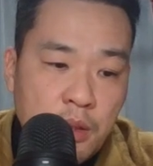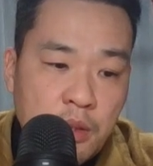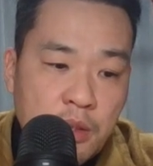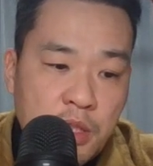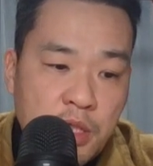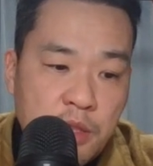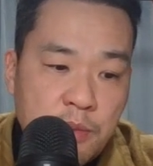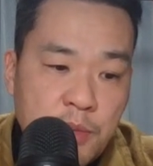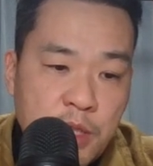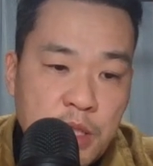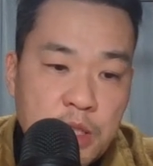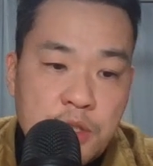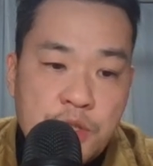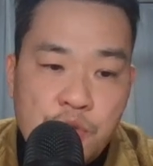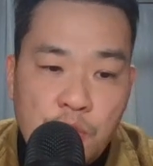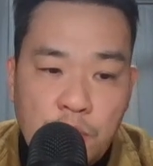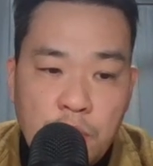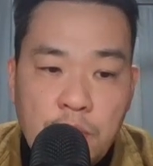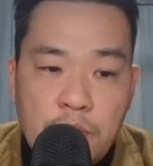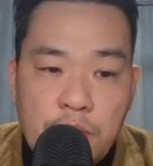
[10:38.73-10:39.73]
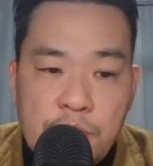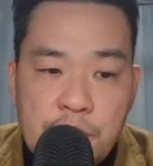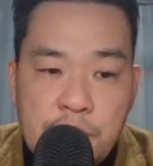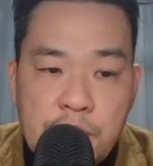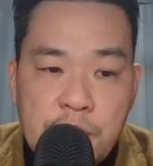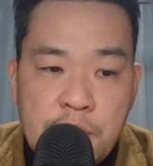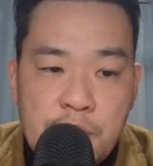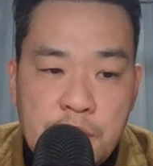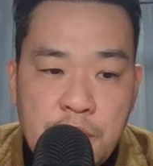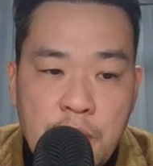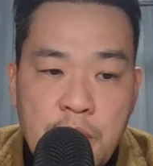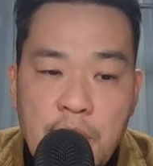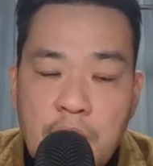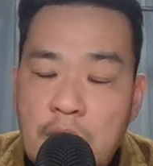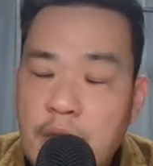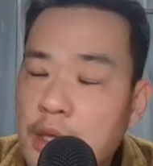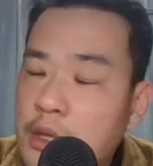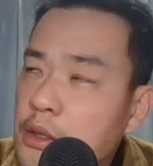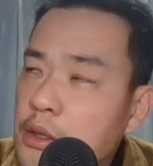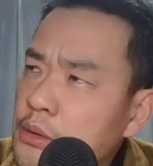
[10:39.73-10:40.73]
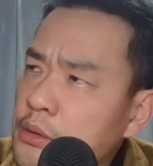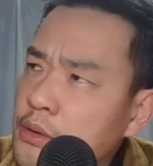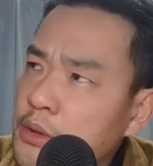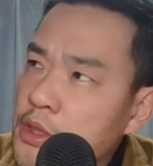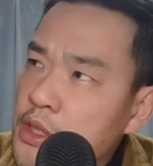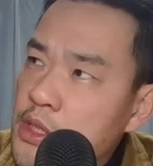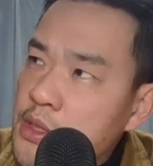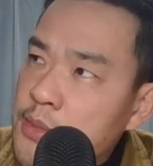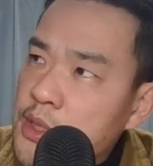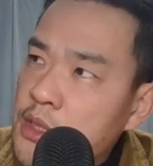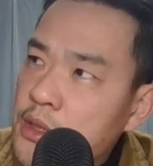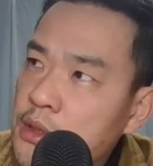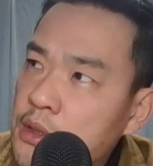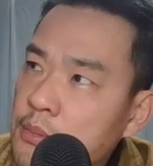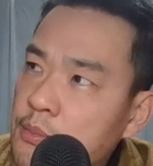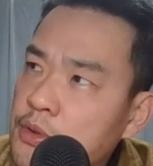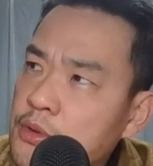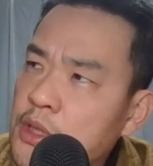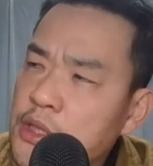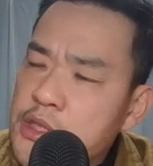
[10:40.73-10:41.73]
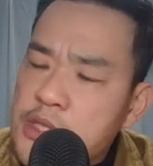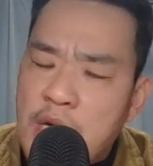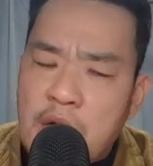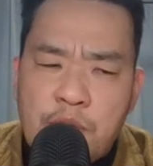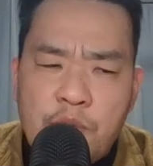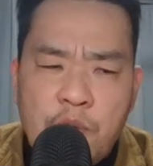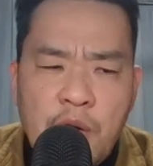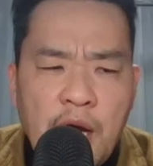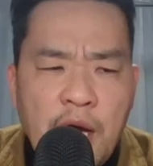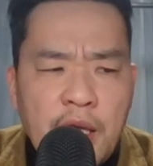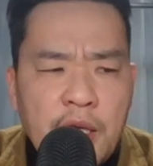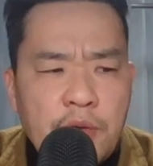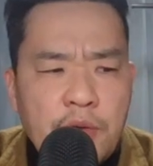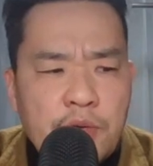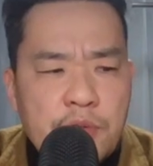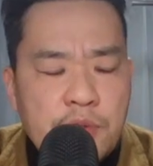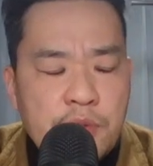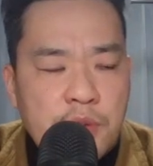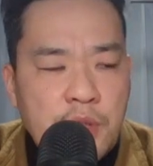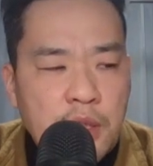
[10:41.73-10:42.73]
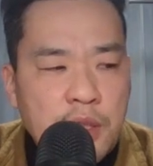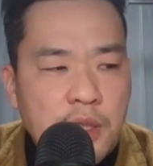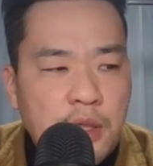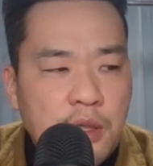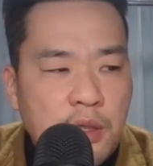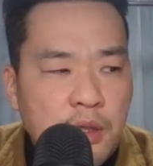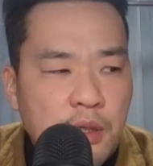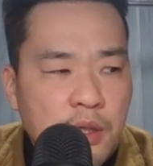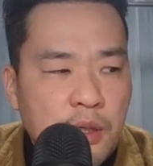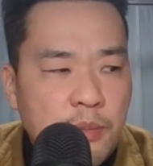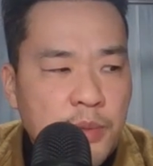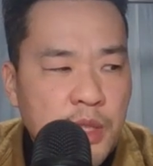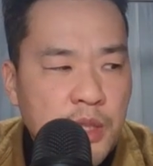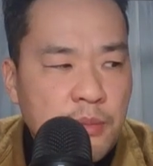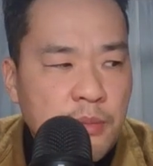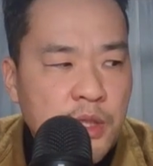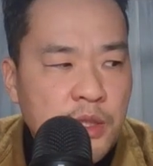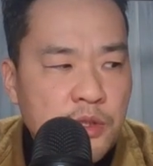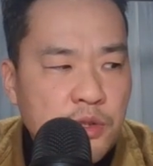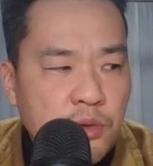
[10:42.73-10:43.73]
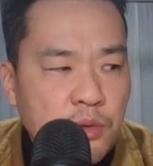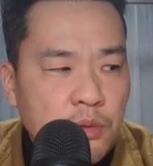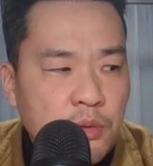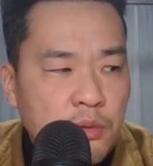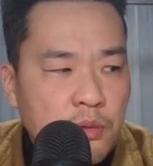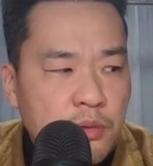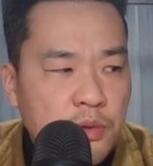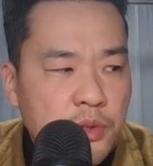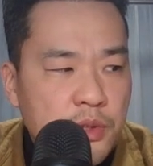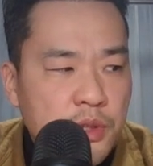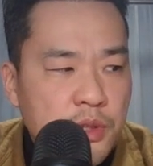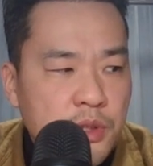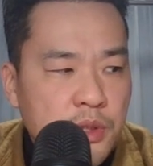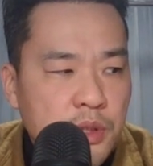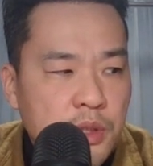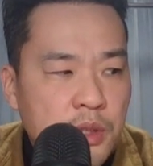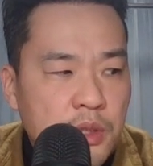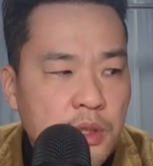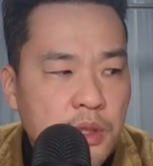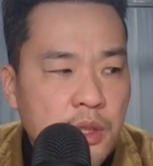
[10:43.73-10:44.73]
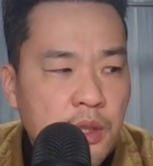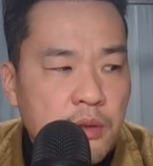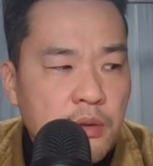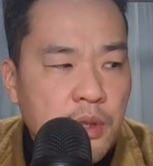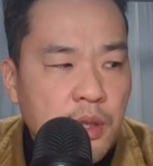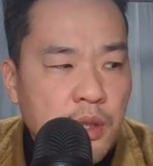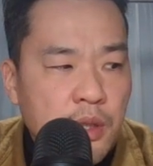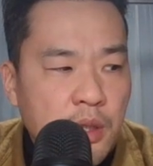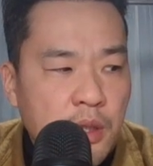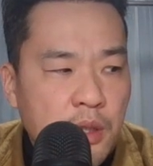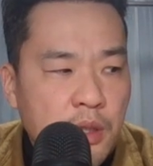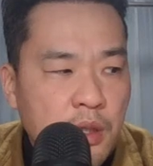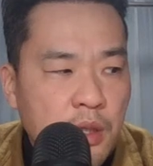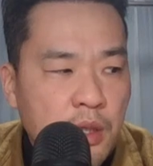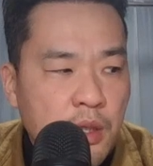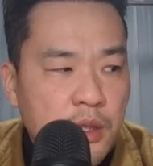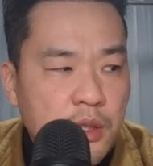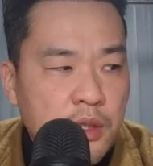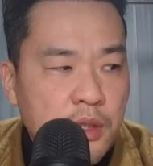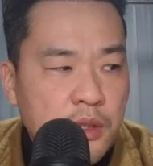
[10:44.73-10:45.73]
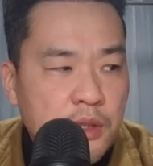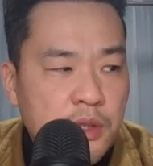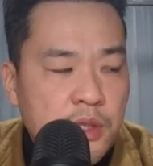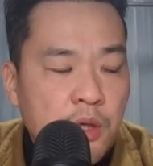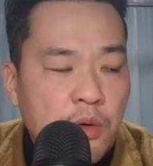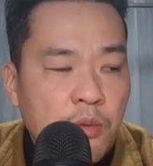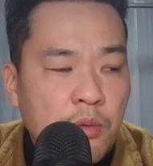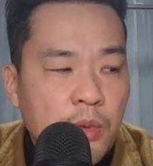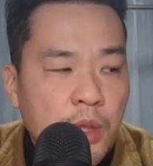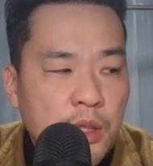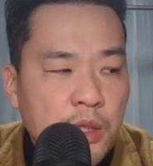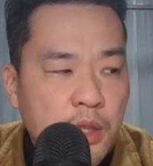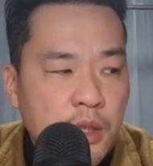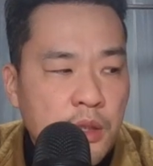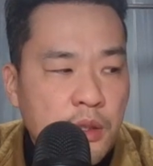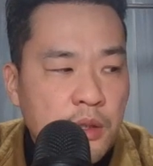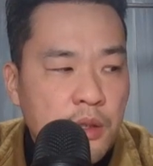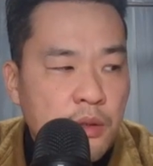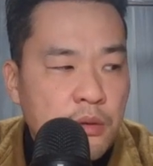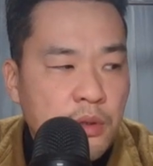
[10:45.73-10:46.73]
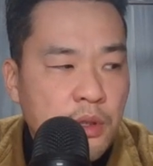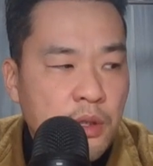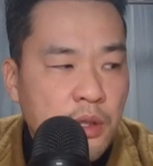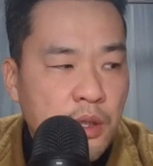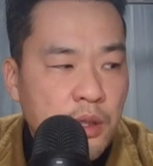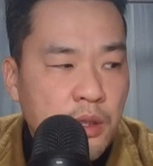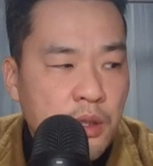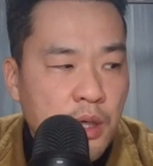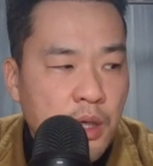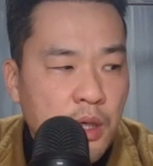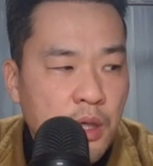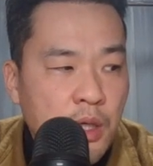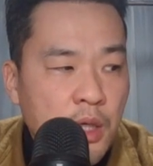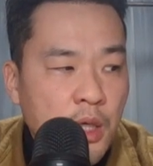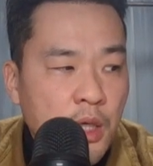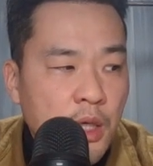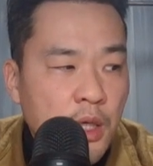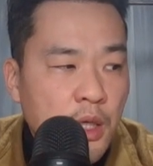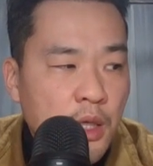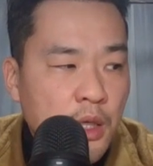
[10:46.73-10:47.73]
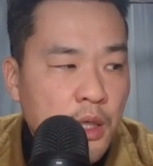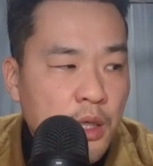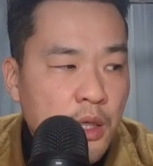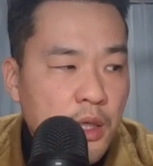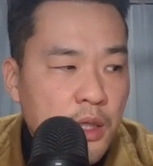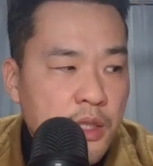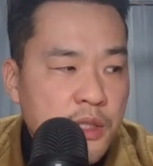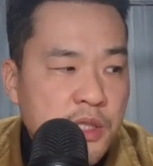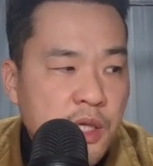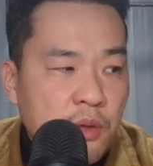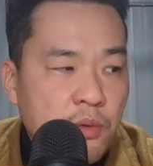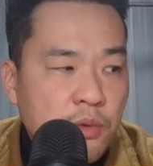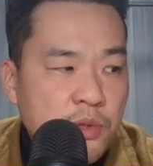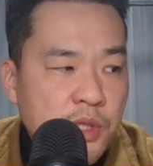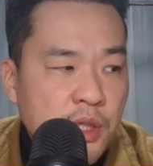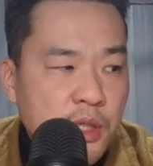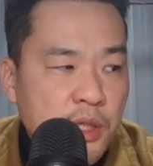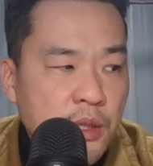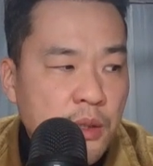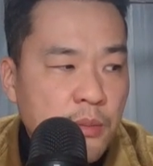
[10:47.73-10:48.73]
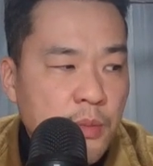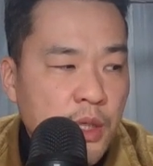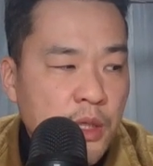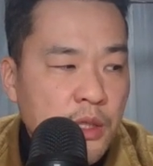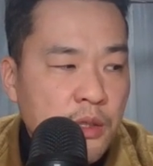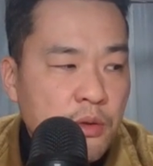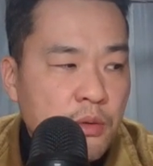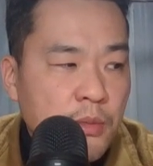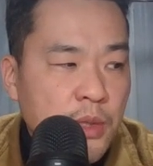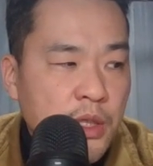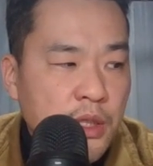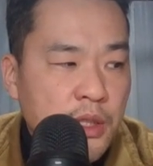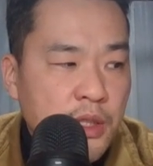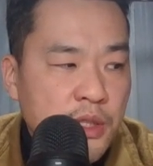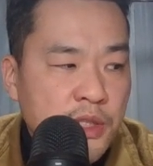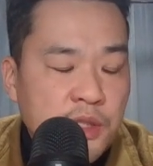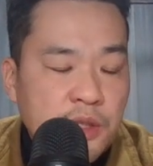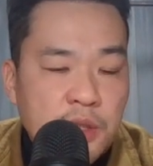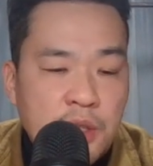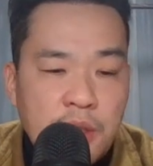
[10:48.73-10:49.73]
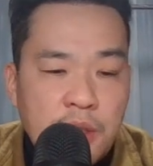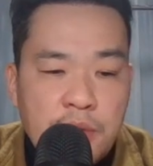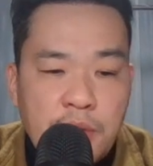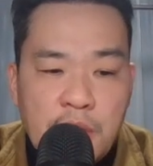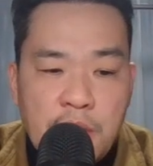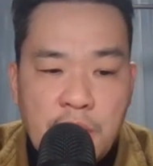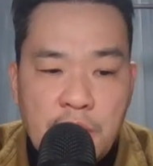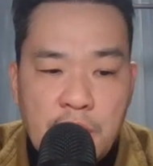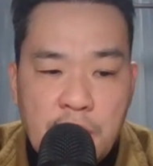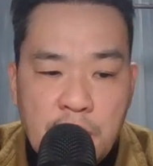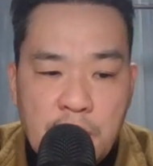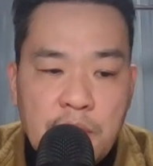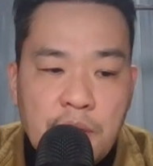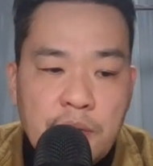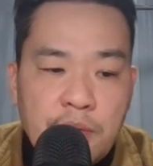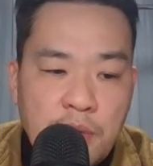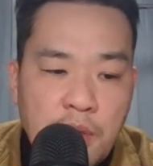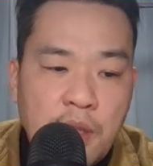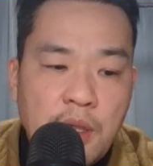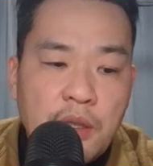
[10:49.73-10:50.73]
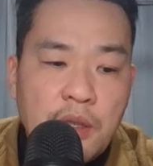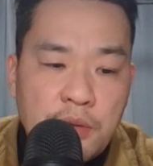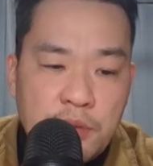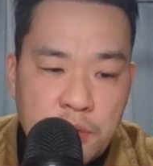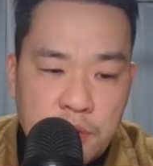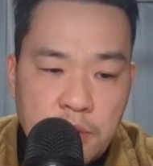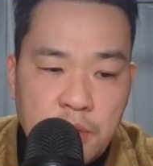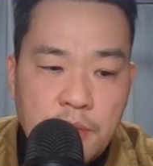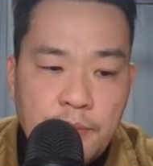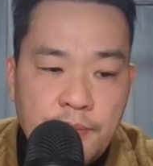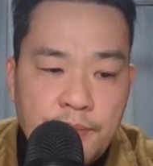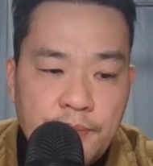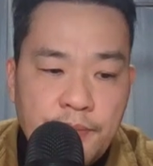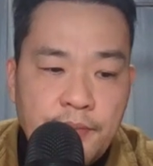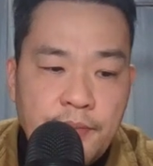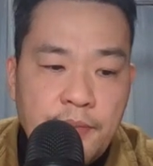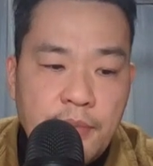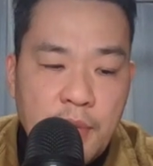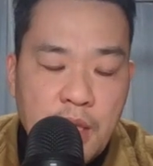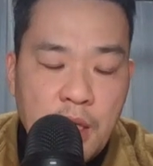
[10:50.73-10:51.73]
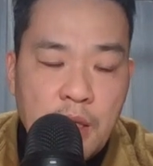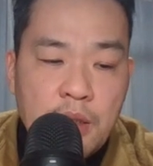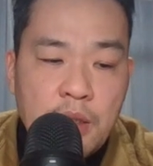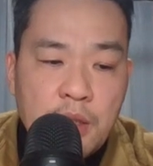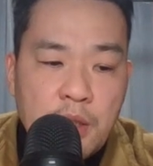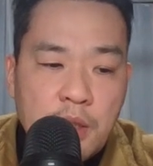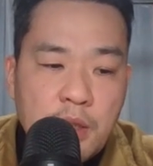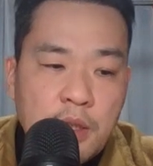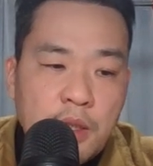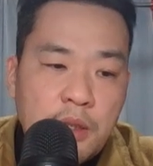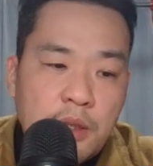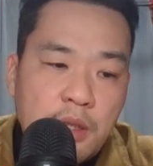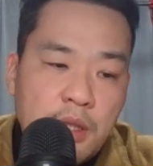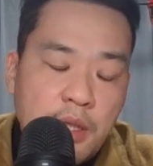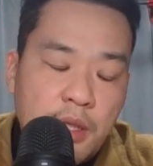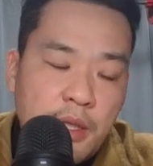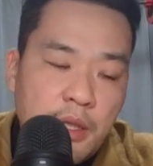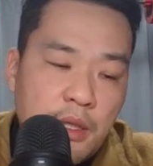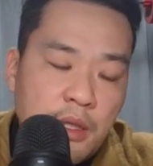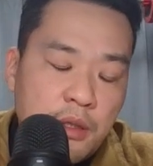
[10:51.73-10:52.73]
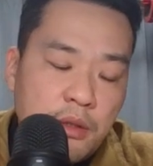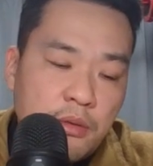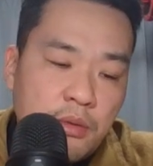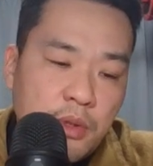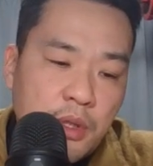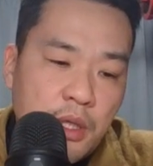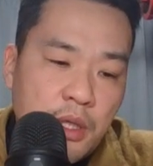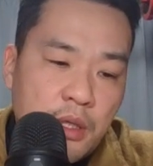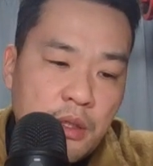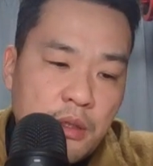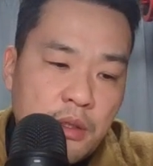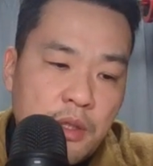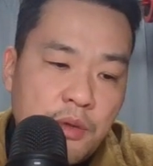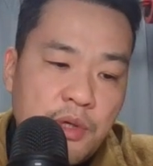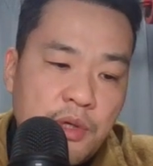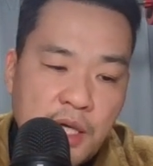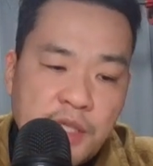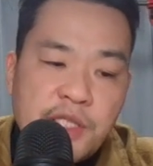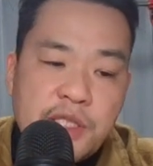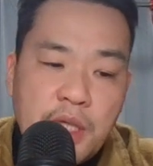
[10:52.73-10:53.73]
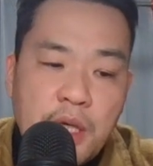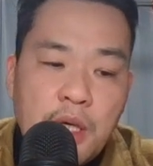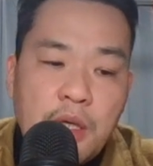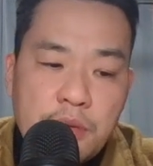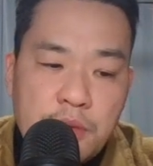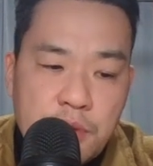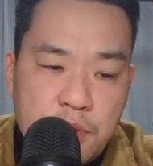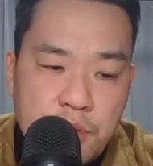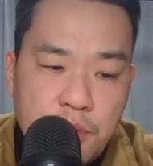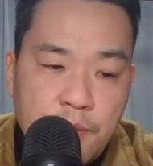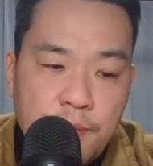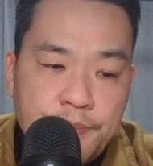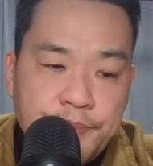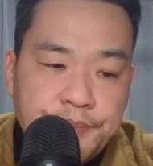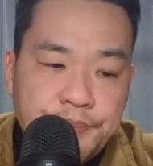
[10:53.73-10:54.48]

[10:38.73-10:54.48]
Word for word: 君ちょっとし、えー、ん君、ブルーハーツじゃない、これハイローズになってからかな。君ちょっと言ってくれないか、捨て駒になってくれないか、いざこざに巻き込まれて死んでくれないかっていう歌があるんですよ。ね。で、えっとね、っていう歌詞があるんですよ。